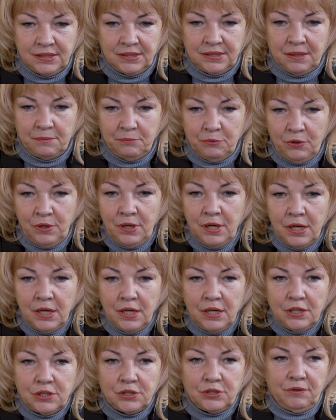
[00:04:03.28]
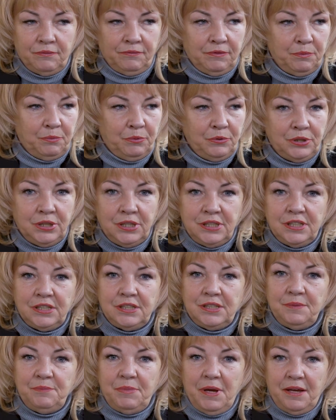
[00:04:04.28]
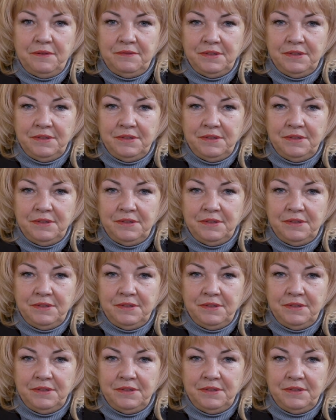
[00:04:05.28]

за собой, что вы будете себя